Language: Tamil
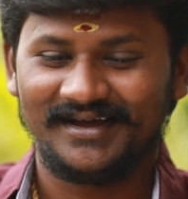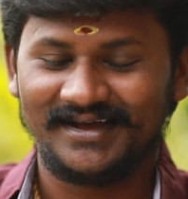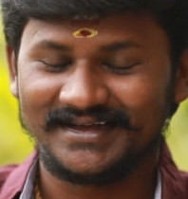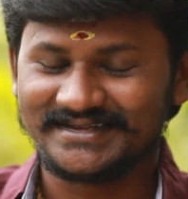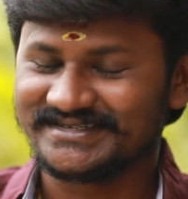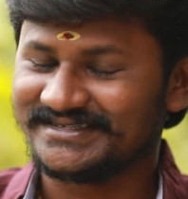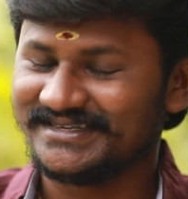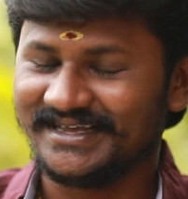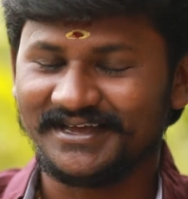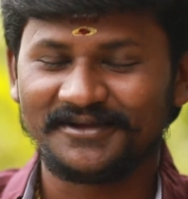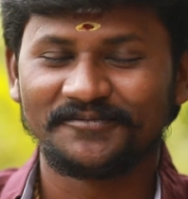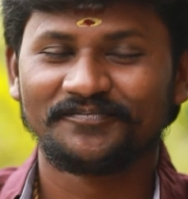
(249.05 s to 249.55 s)

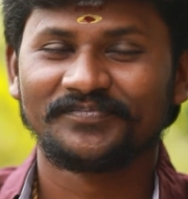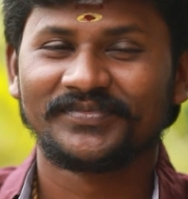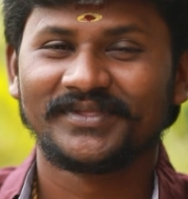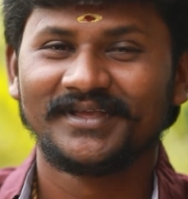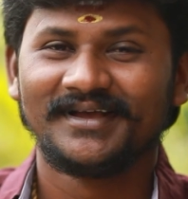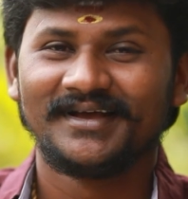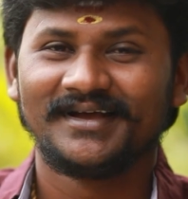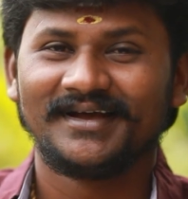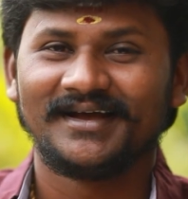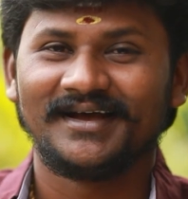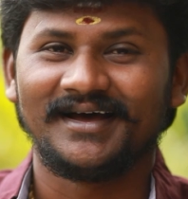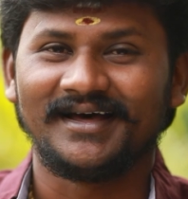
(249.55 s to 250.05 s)
ஆசை
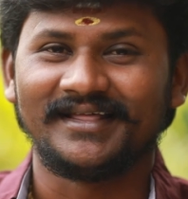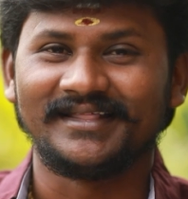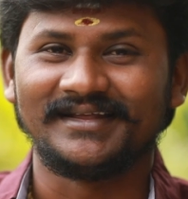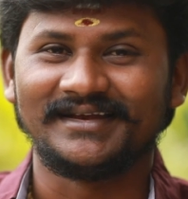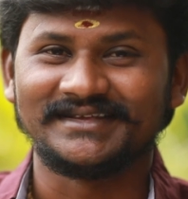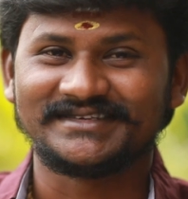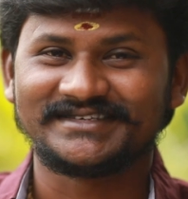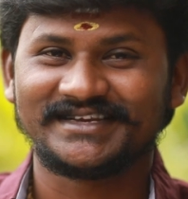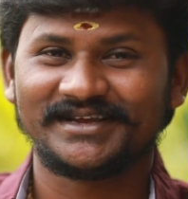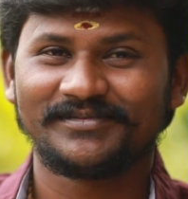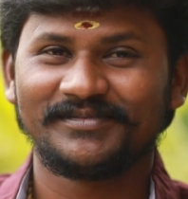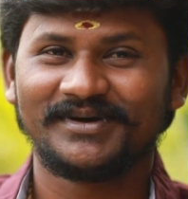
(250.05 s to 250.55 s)
அது
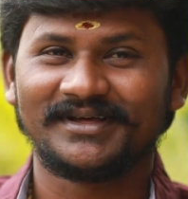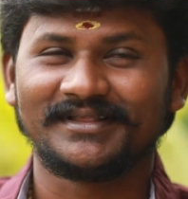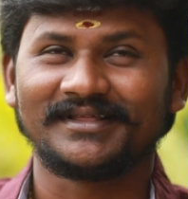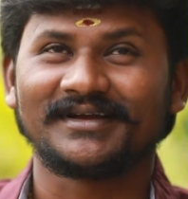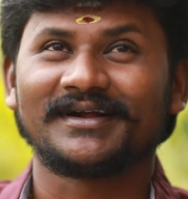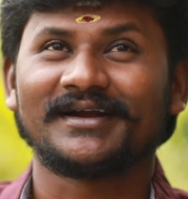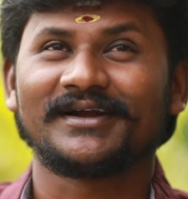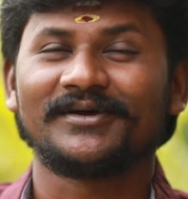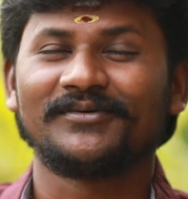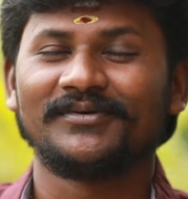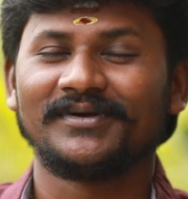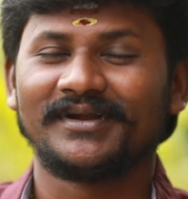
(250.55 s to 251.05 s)
நிச்சயமாக அந்த
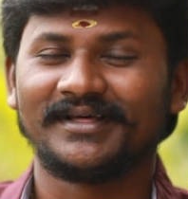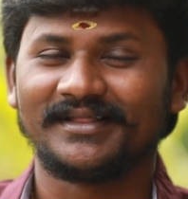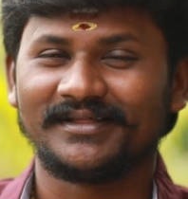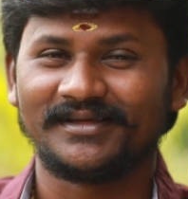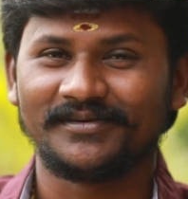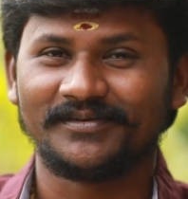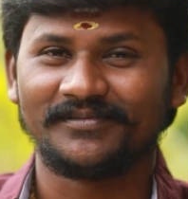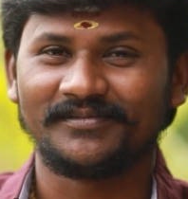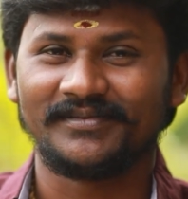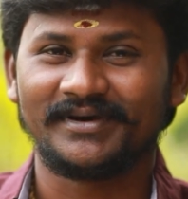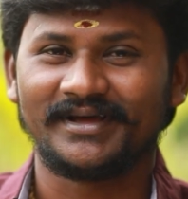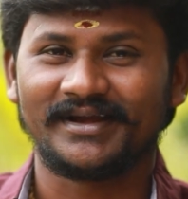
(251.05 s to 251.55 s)
கடவுள் அது
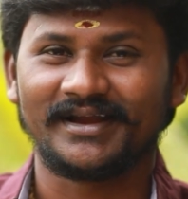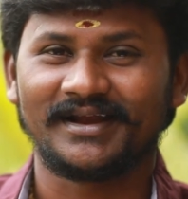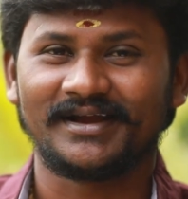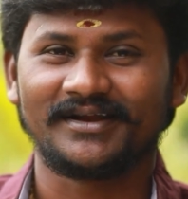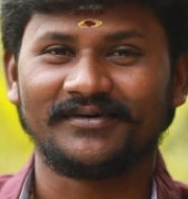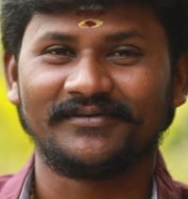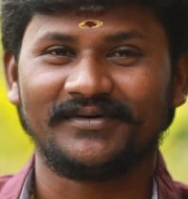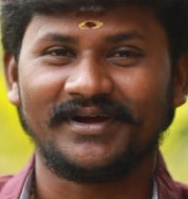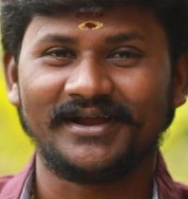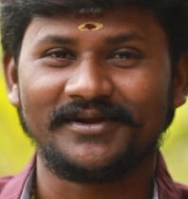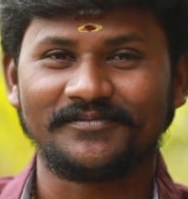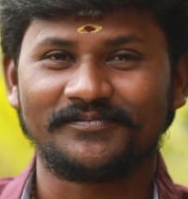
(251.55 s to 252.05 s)

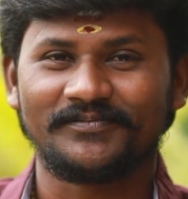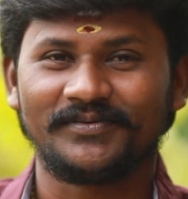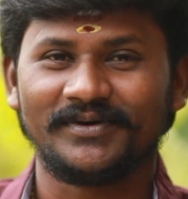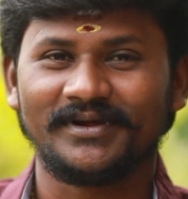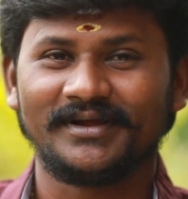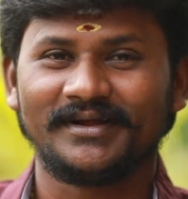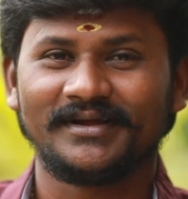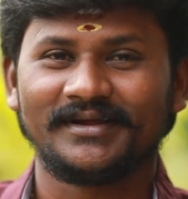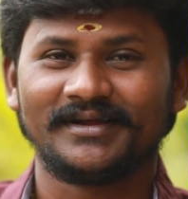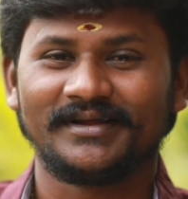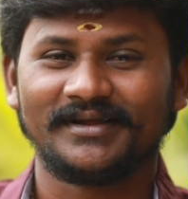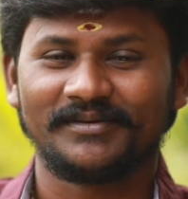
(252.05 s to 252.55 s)
மாதிரியான வாய்ப்பை